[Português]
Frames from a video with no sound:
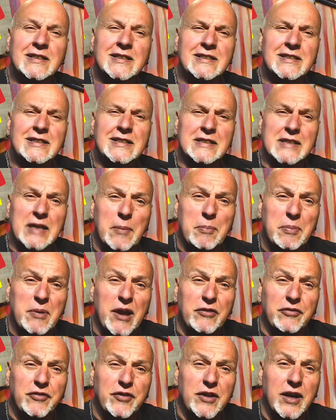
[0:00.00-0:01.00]
E dá
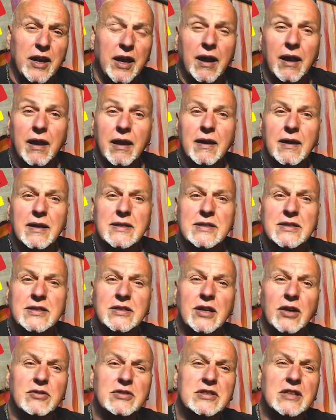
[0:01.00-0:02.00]
para ver
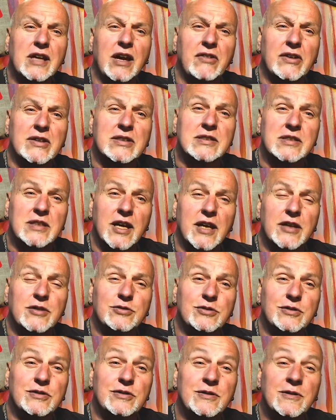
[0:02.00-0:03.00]
se eu estava
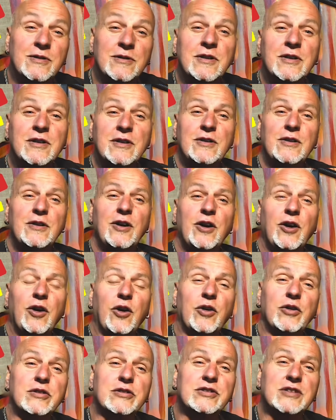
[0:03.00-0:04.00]
certo
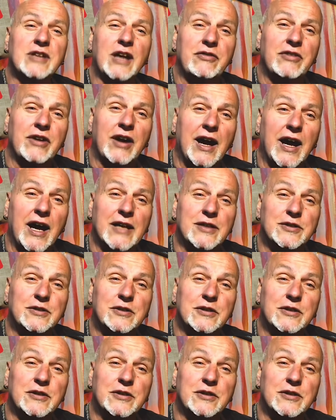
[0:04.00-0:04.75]
ou estava errado.